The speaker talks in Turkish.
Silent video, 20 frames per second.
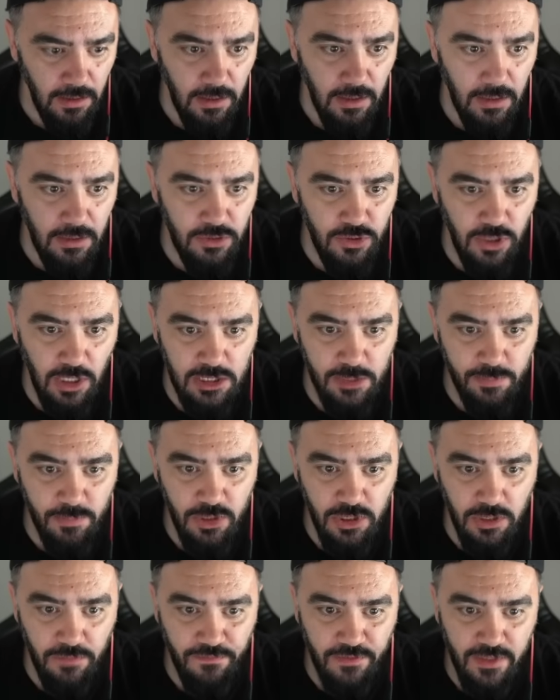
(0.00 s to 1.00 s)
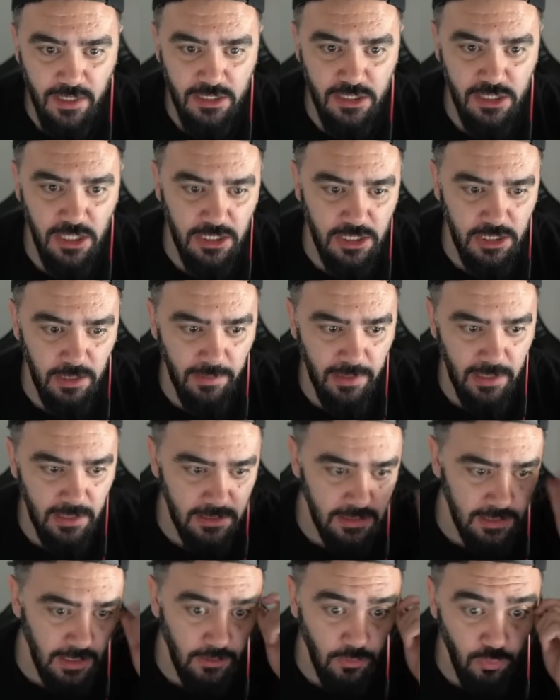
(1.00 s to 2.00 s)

Transmission vites değiştirme de hızlandı.